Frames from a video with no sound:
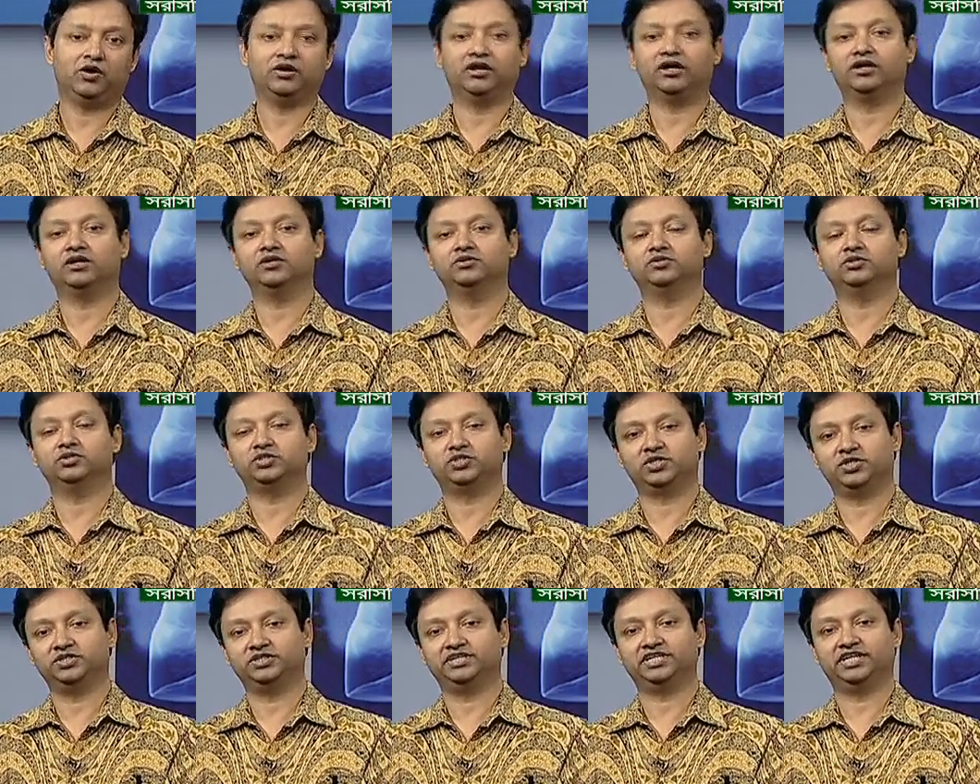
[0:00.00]
অনাগত
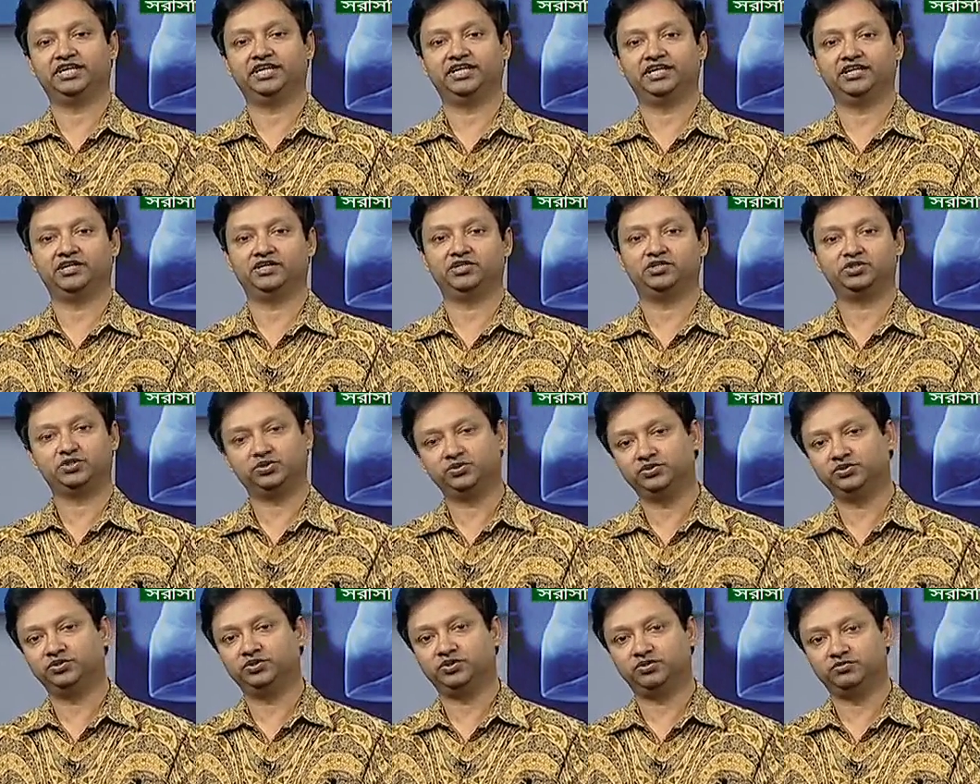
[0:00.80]
সন্তানের
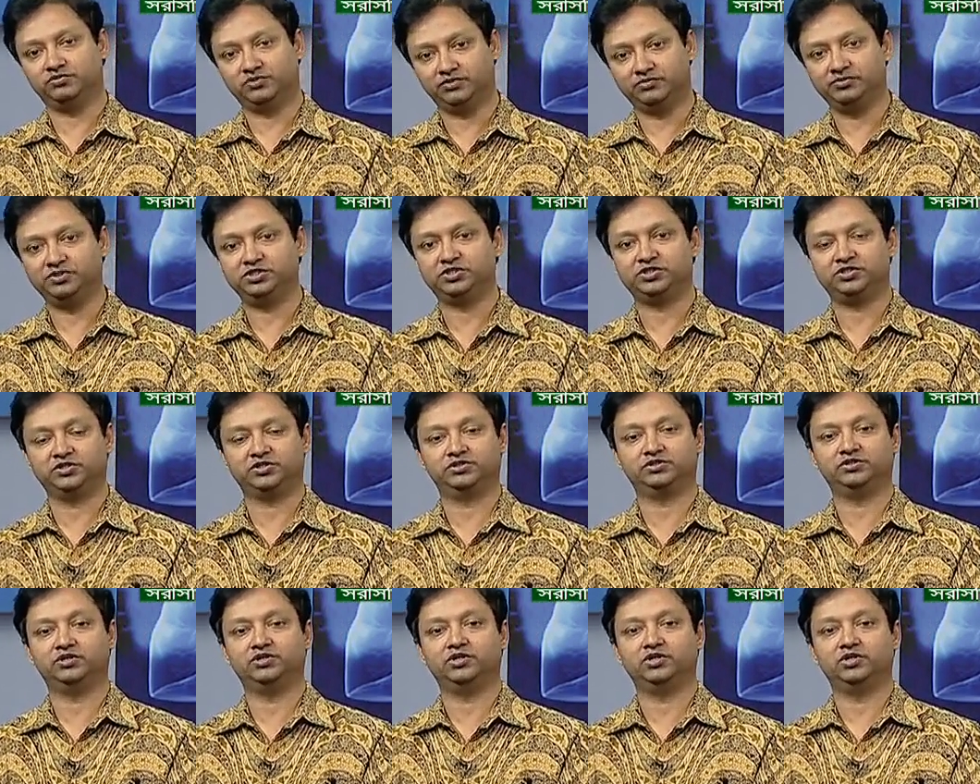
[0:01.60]
সুন্দর
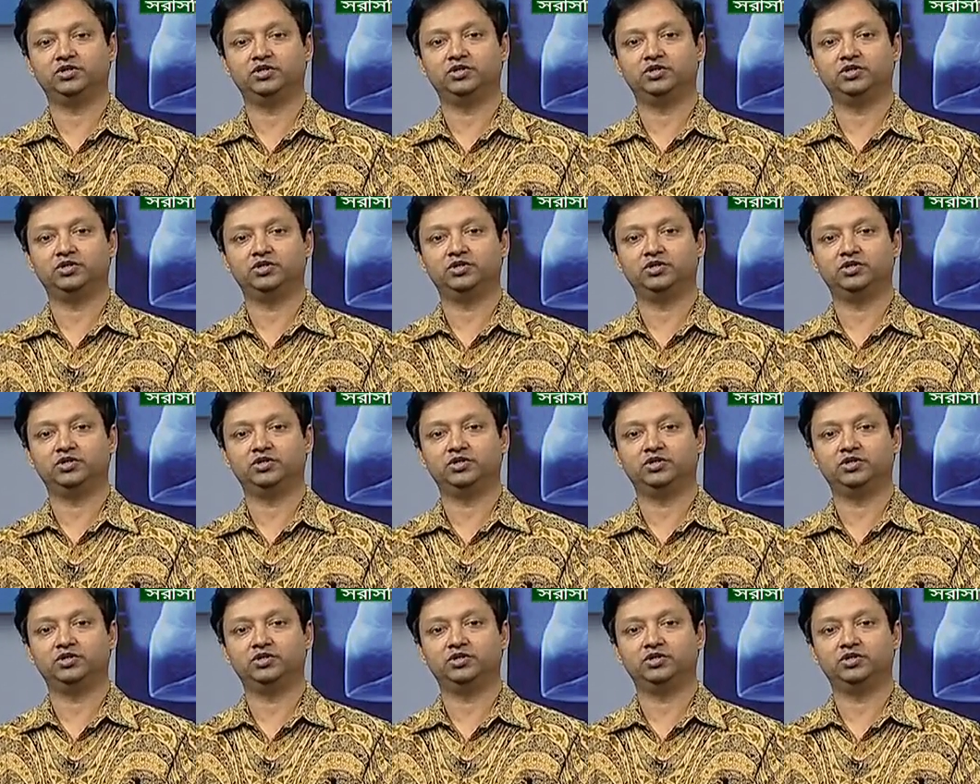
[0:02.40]
ভবিষ্যৎ